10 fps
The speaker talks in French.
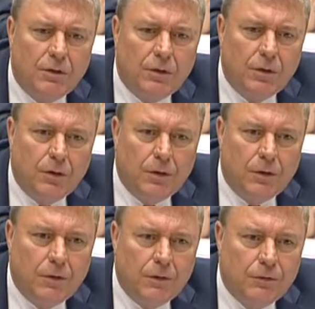
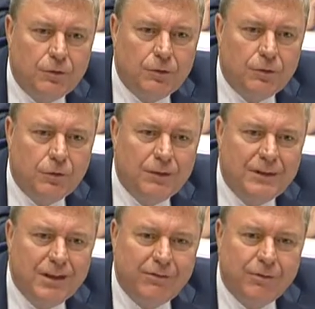de,
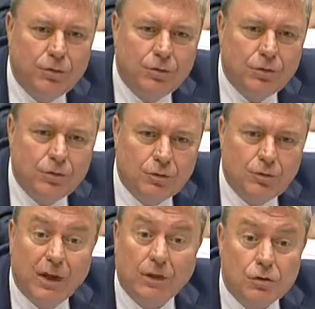défauts de
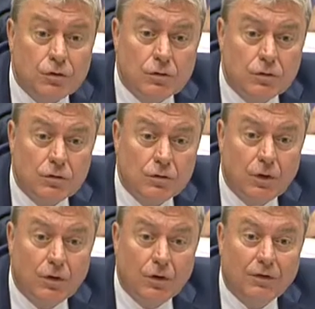gouvernance
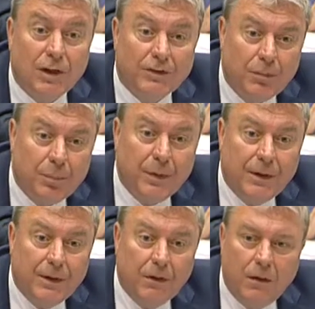dans, certains
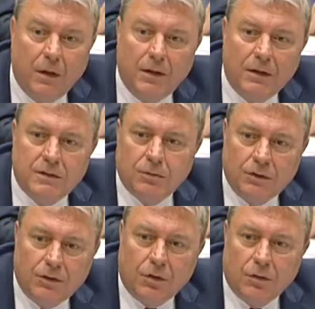pays. Et si
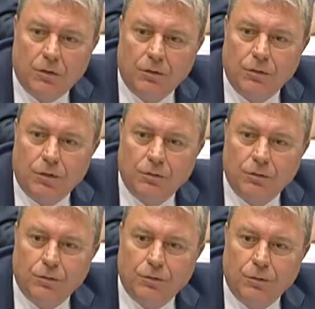on est dans
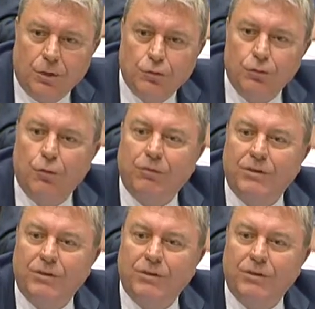du don